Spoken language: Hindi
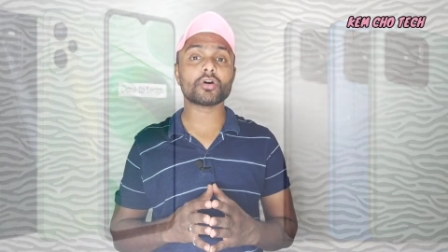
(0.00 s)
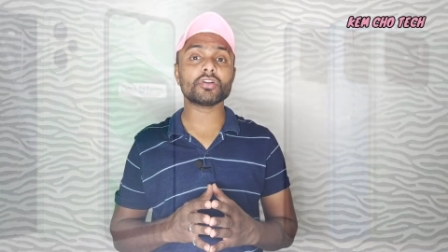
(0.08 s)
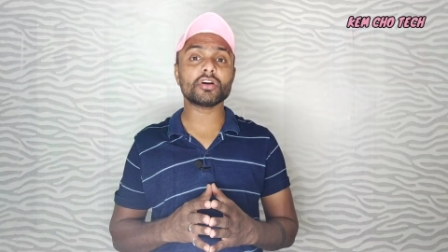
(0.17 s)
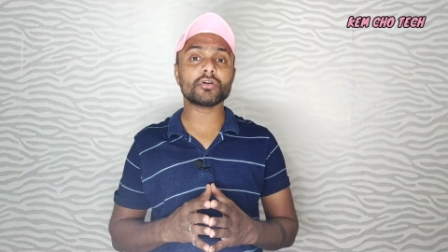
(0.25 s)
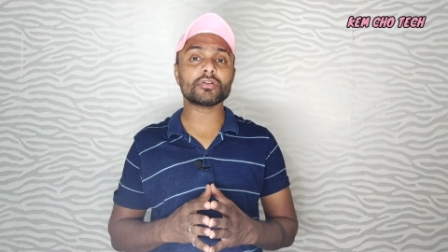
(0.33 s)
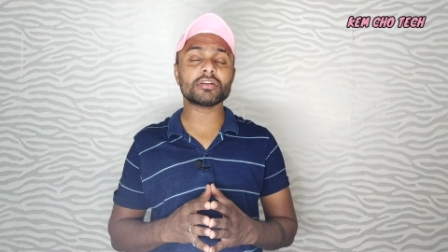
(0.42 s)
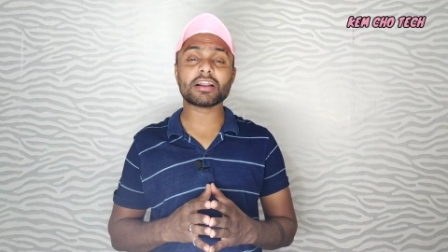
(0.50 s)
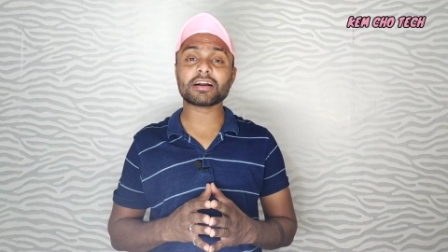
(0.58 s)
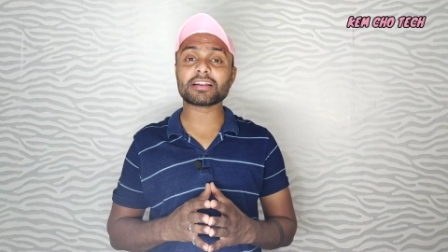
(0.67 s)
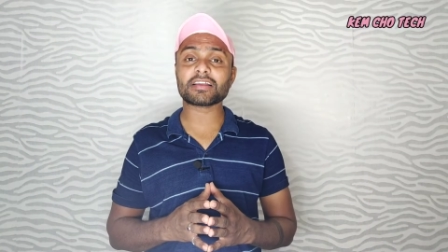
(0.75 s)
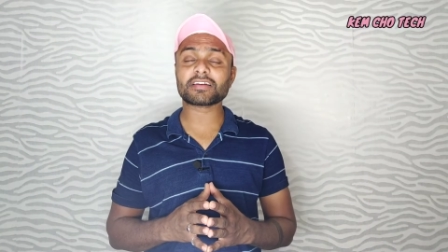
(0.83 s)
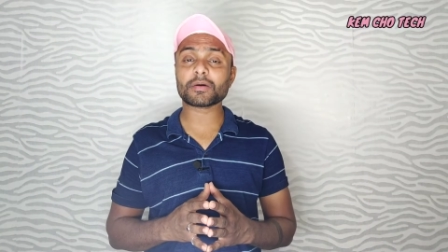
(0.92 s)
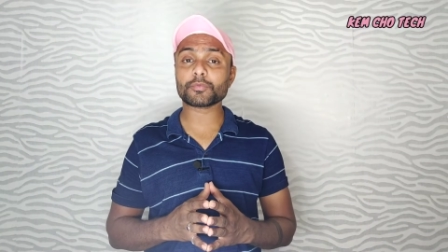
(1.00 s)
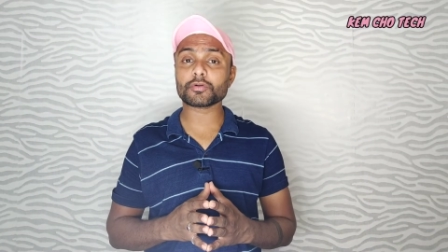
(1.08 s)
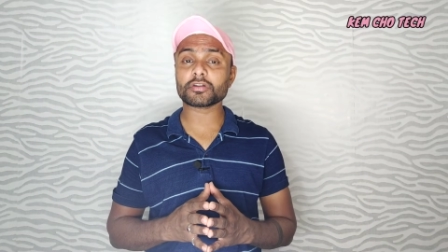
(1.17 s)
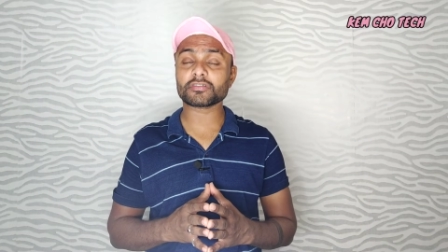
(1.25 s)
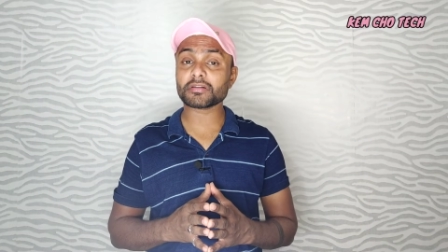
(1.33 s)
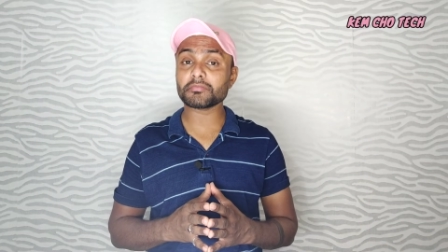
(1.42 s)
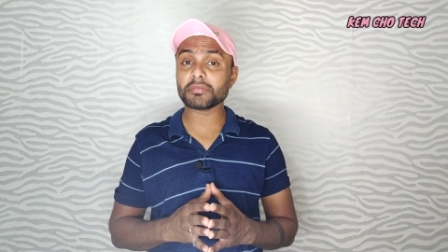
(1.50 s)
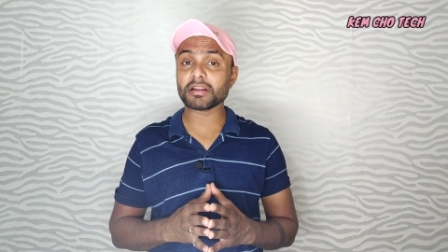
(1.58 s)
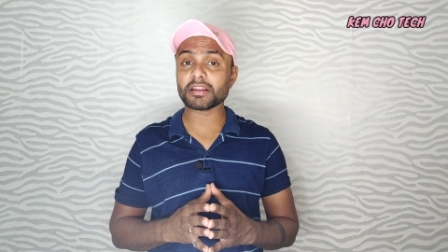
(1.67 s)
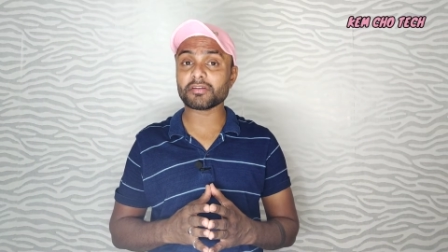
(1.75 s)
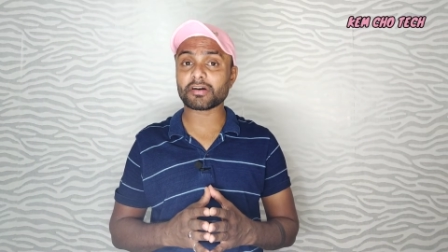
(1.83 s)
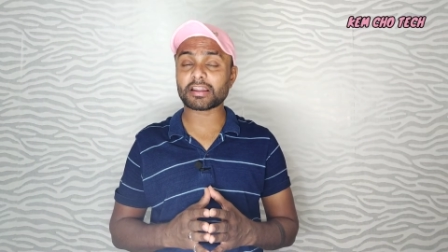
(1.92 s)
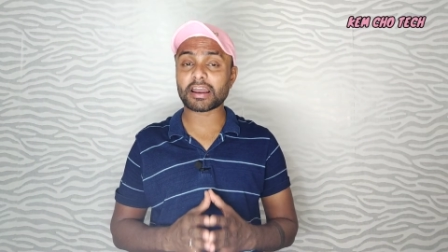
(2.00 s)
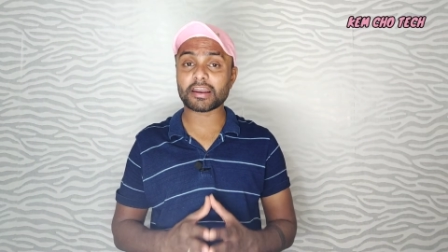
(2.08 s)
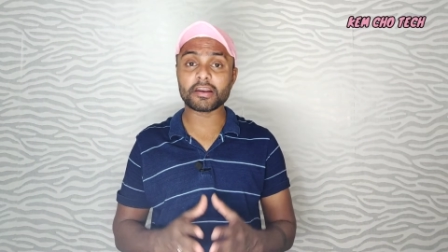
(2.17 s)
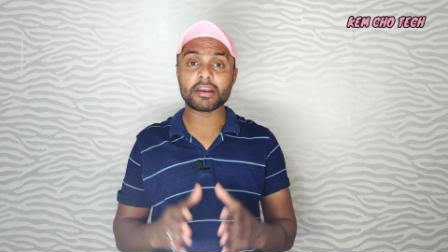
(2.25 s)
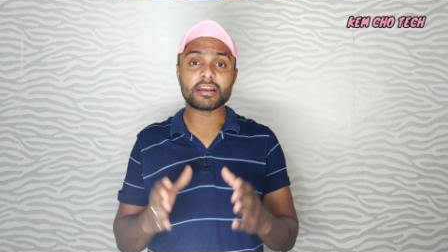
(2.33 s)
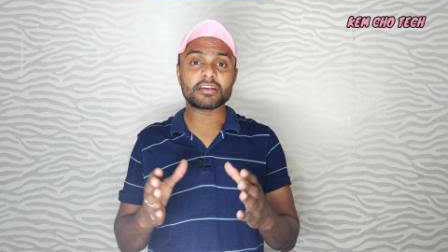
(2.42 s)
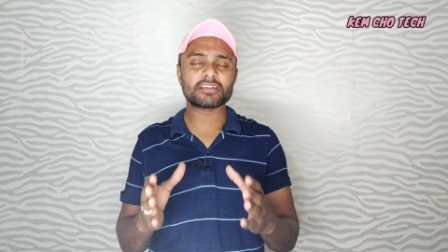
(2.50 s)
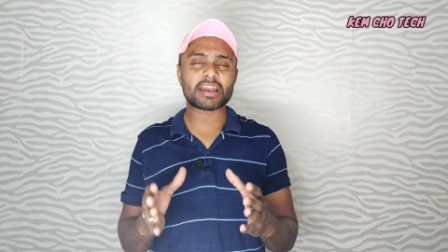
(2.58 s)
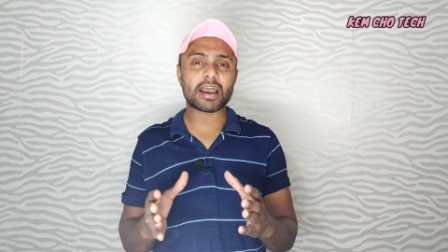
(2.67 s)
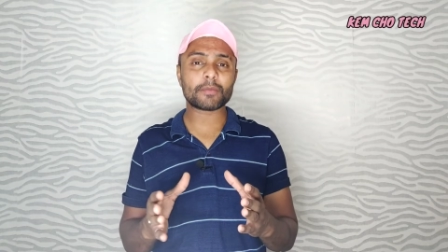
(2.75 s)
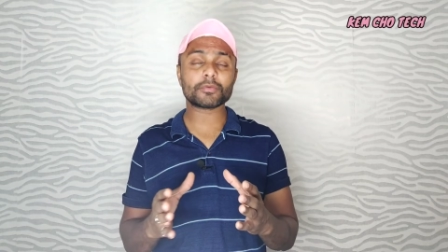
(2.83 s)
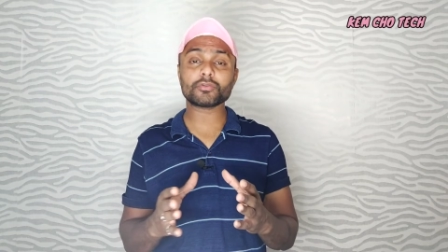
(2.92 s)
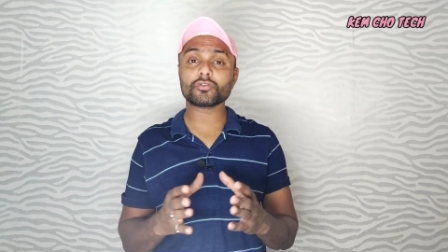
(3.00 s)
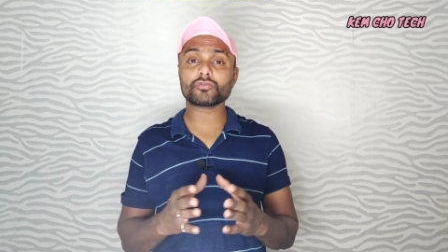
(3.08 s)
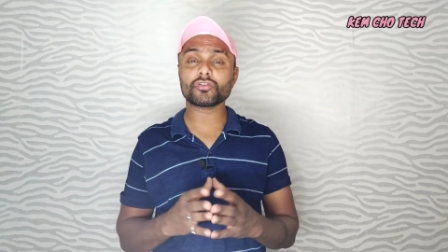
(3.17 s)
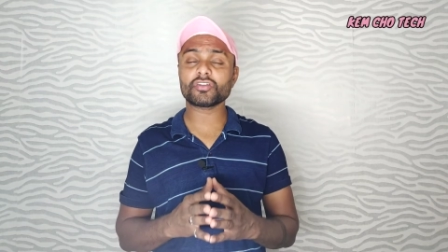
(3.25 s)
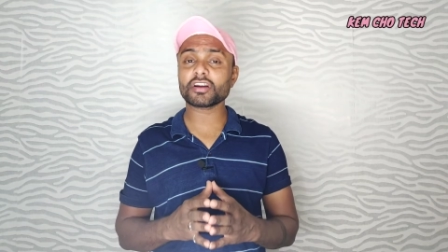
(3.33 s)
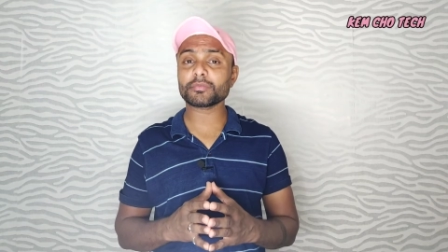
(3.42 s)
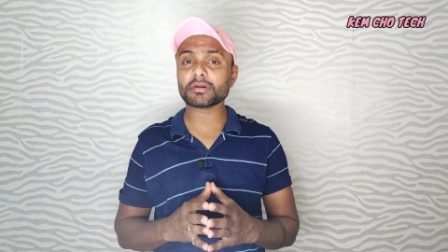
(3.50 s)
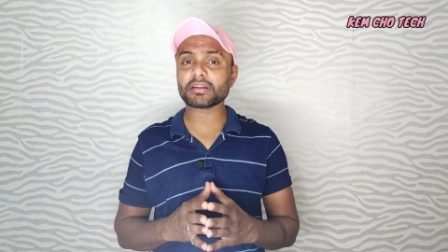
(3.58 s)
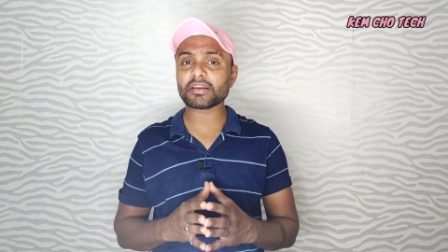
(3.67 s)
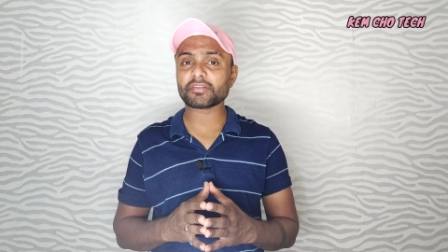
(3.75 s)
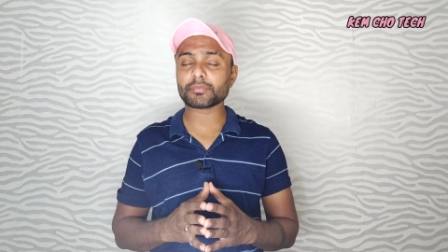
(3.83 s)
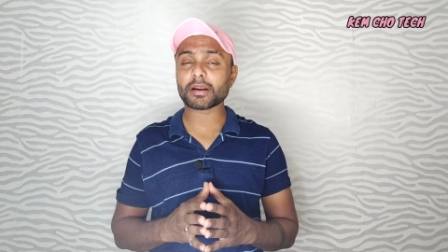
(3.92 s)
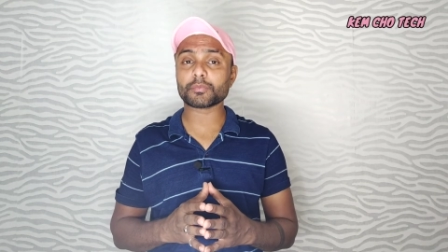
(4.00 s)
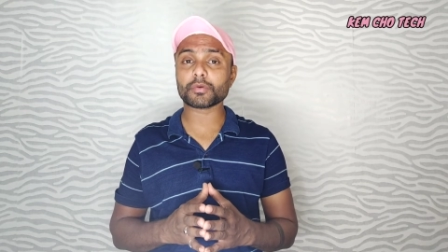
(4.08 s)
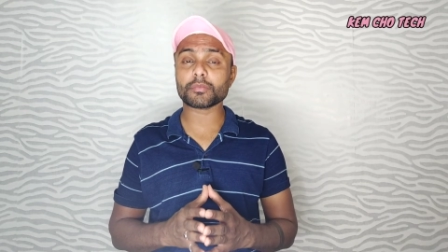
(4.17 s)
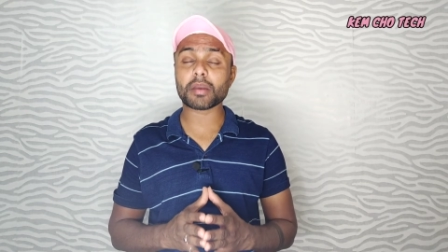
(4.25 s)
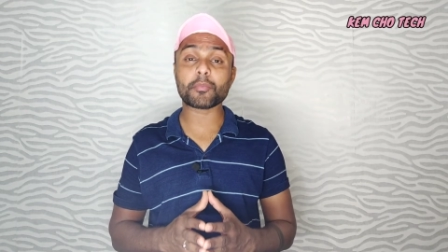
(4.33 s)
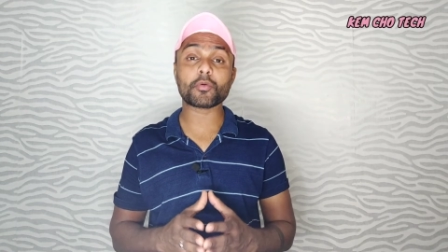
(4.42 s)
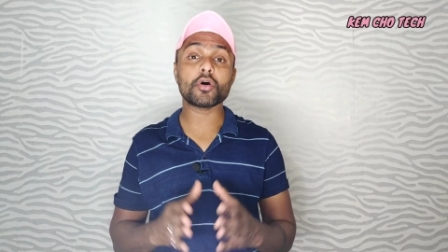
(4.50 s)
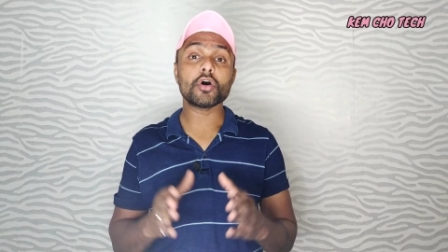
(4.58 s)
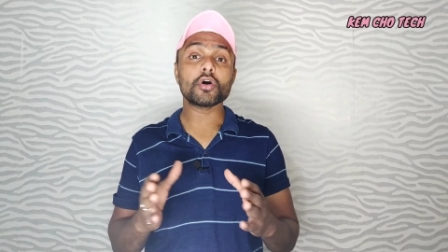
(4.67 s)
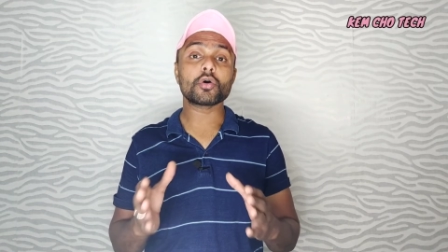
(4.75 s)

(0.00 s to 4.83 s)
कॉर्निंग गोरिला ग्लास का प्रोटेक्शन मिलने वाला है यहाँ पर दोस्तों रेडमी टेन स्मार्टफोन में आपको